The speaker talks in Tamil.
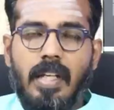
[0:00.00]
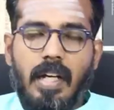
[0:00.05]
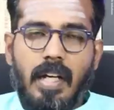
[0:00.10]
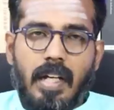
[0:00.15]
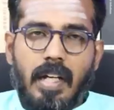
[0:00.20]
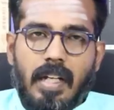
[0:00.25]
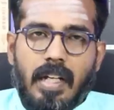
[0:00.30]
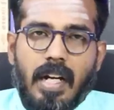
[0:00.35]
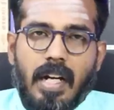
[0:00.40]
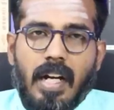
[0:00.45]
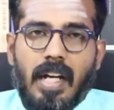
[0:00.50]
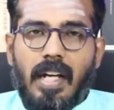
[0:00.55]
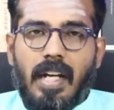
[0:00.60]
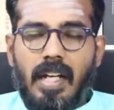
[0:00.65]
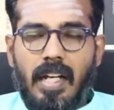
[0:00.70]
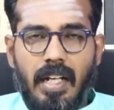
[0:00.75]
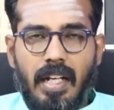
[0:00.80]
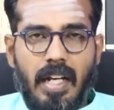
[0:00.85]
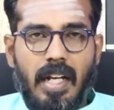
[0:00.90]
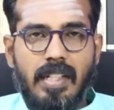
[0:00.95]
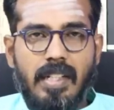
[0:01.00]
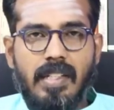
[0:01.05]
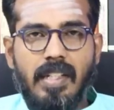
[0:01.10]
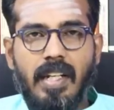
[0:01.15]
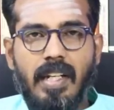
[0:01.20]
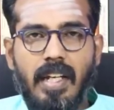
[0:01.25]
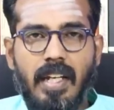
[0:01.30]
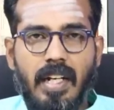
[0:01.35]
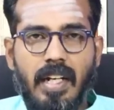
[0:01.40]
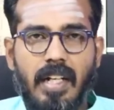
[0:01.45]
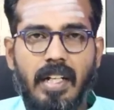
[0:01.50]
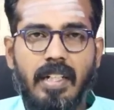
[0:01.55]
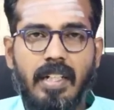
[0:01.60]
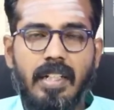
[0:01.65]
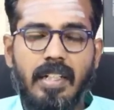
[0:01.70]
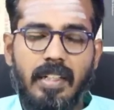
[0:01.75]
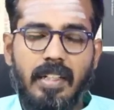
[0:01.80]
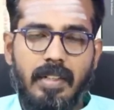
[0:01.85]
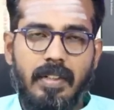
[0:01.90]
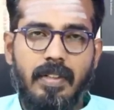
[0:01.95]
இந்த கடக ராசி
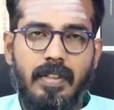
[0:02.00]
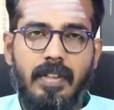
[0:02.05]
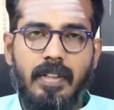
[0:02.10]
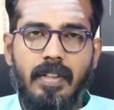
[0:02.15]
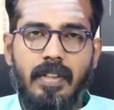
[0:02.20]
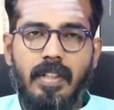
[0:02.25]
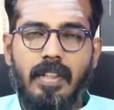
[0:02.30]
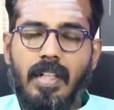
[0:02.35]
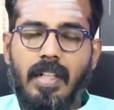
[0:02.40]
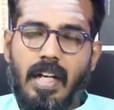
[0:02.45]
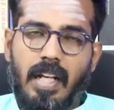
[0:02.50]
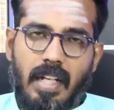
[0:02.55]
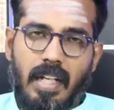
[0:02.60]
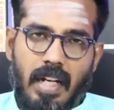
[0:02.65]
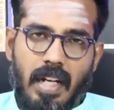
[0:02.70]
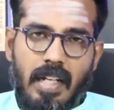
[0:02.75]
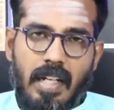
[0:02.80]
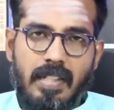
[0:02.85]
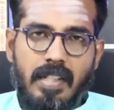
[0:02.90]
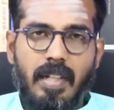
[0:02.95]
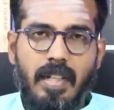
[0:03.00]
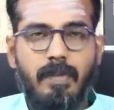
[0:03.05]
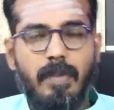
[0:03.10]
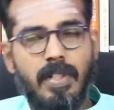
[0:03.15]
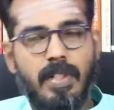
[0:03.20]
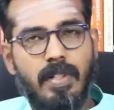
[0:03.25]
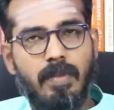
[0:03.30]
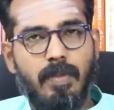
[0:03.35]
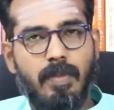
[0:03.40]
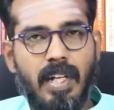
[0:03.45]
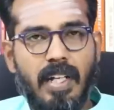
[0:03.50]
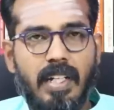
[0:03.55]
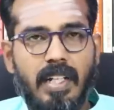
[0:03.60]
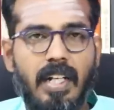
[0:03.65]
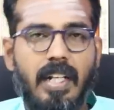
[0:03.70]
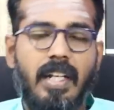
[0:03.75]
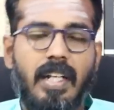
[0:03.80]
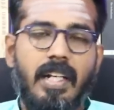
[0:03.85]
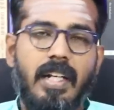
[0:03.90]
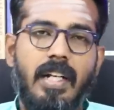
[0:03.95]
நேயர்களுக்கு கடக ராசி மற்றும்
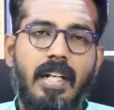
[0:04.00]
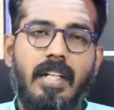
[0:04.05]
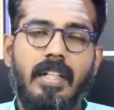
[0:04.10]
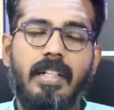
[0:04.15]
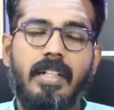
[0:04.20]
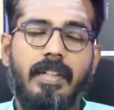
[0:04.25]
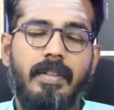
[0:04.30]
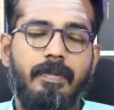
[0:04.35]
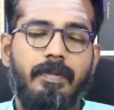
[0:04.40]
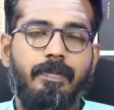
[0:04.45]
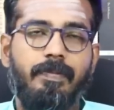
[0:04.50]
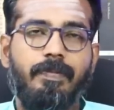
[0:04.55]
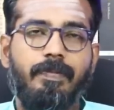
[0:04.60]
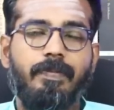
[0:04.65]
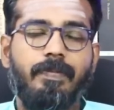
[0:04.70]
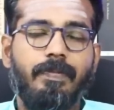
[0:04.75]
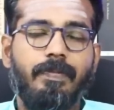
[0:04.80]
லக்ன நேயர்களுக்கு